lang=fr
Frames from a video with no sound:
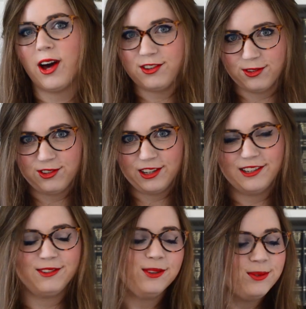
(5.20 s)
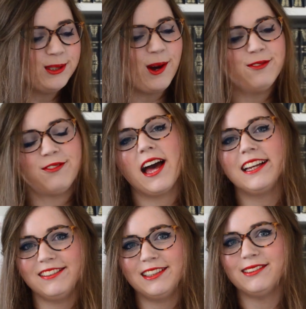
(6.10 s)
a changé, je suis enfin
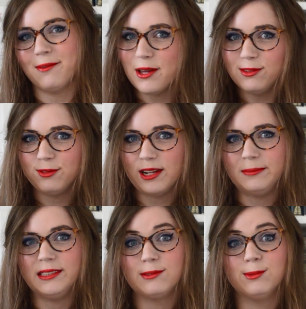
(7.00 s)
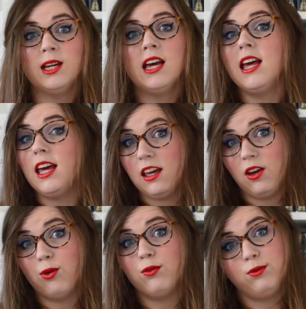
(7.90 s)
arrivée dans ma nouvelle maison et
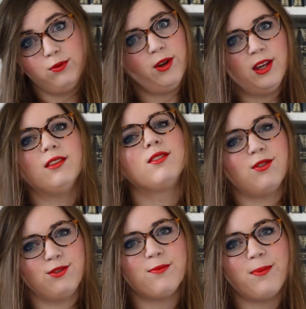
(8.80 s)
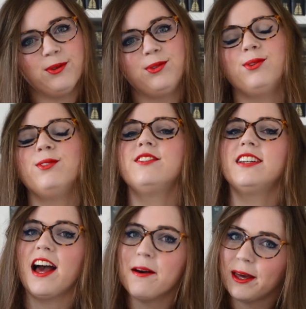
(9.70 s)
euh, vous le voyez ça je pense,
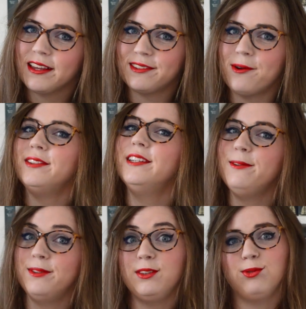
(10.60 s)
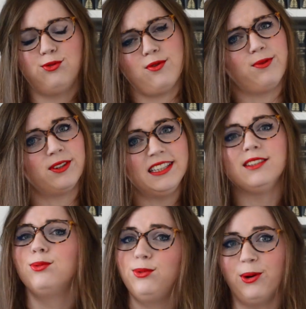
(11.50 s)
j'ai à présent des lunettes que je dois porter
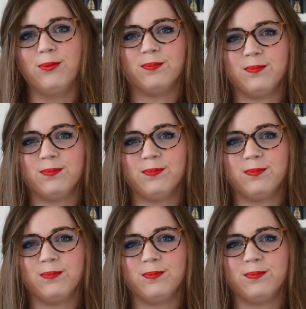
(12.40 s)
tout le temps.